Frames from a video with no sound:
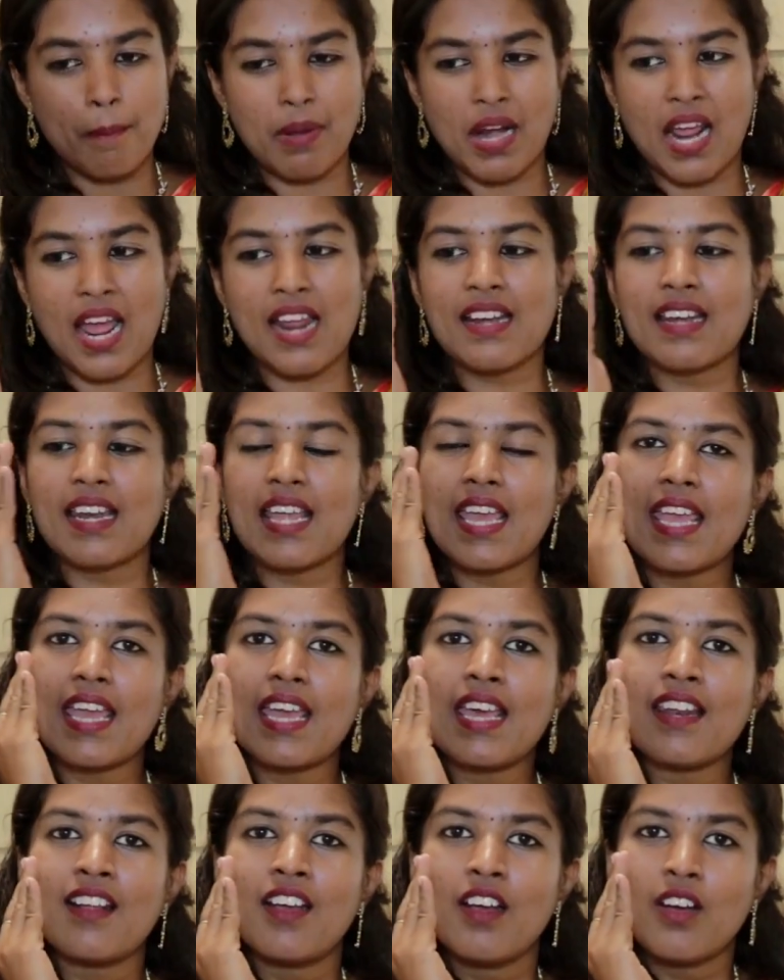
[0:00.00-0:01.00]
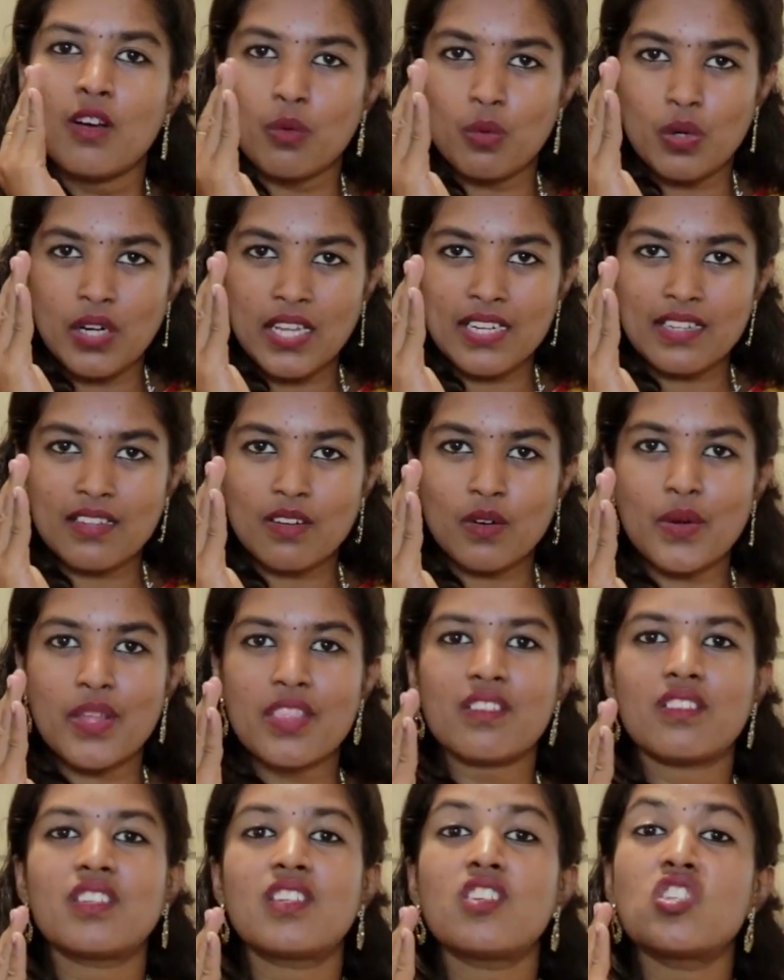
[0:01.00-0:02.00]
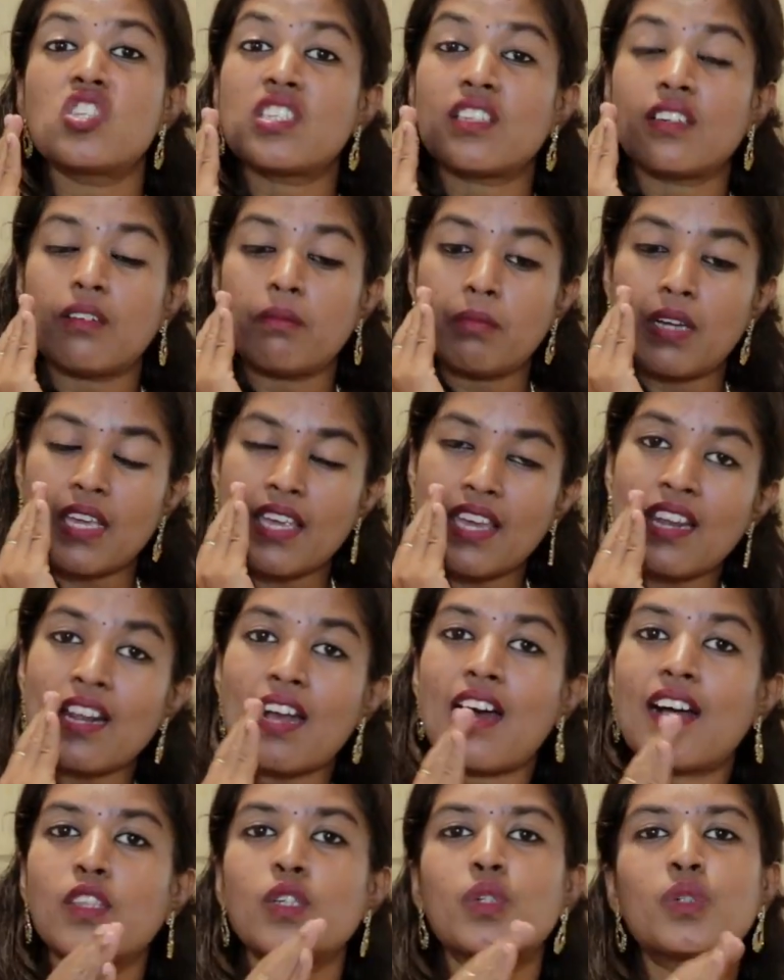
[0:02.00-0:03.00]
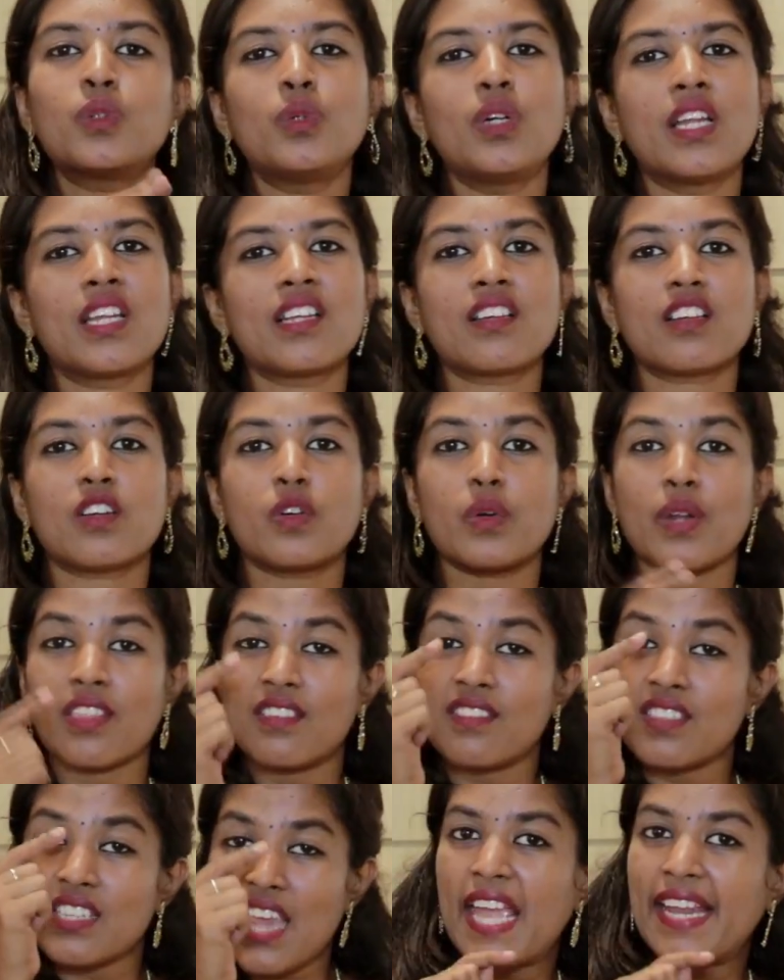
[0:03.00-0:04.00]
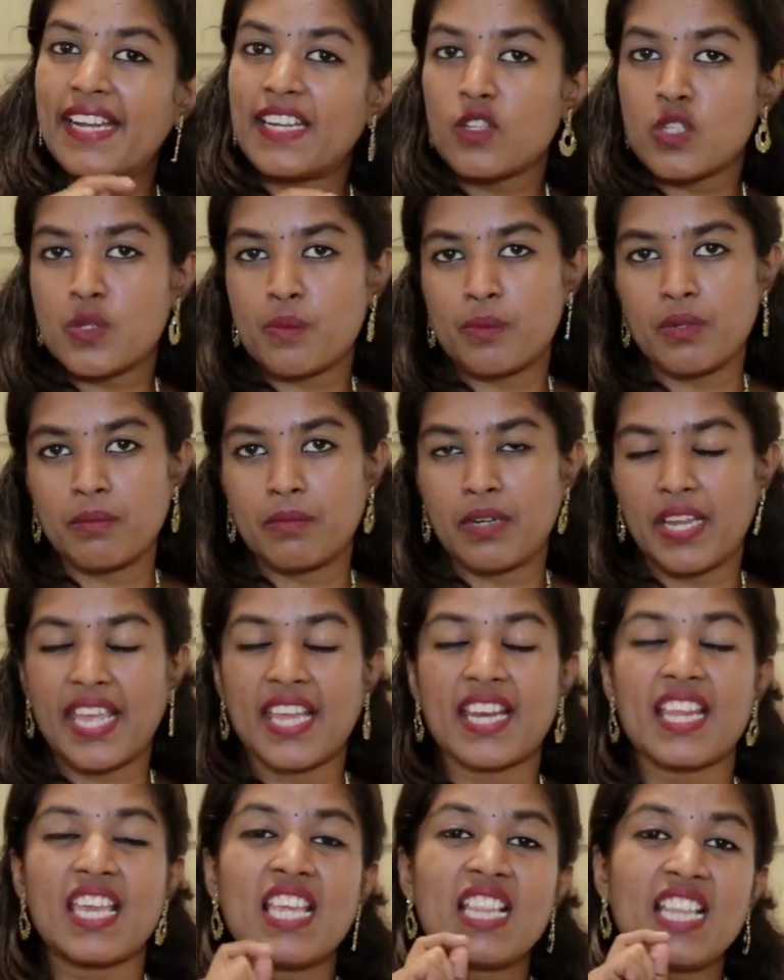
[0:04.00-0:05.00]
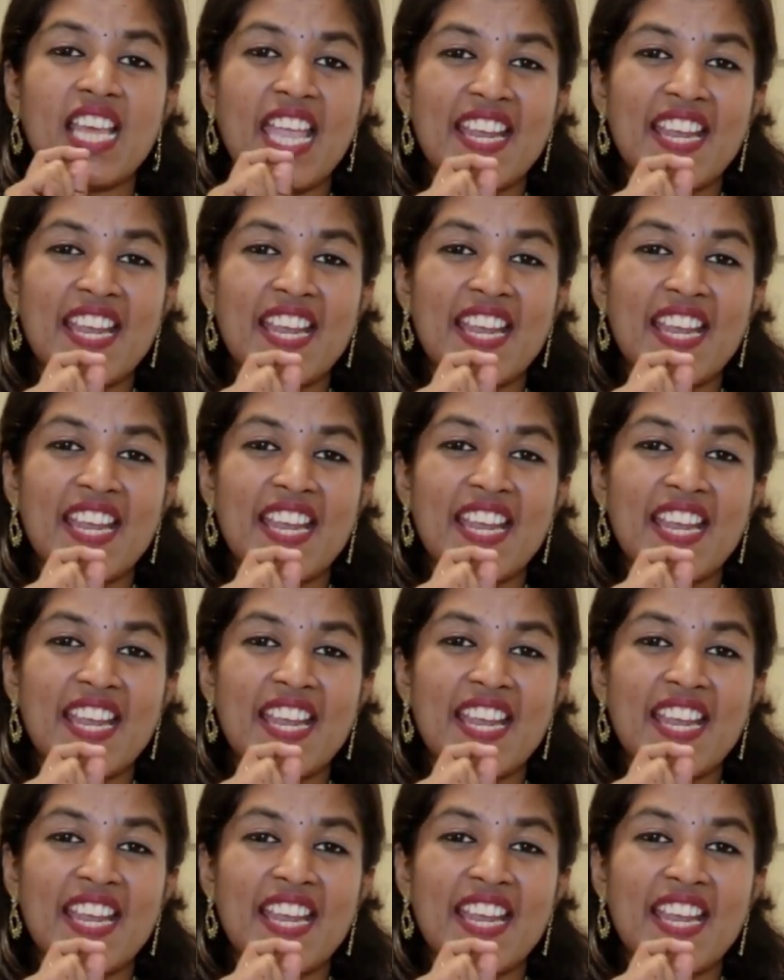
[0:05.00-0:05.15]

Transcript: பிராண்ட் லேயர் உள்ளே இருக்கக்கூடியது வந்துட்டு ஜெர்ம் லேயர் அதுக்கும் உள்ளே இருக்கக்கூடியது வந்துட்டு எண்டோஸ்போம் லேயர் இந்த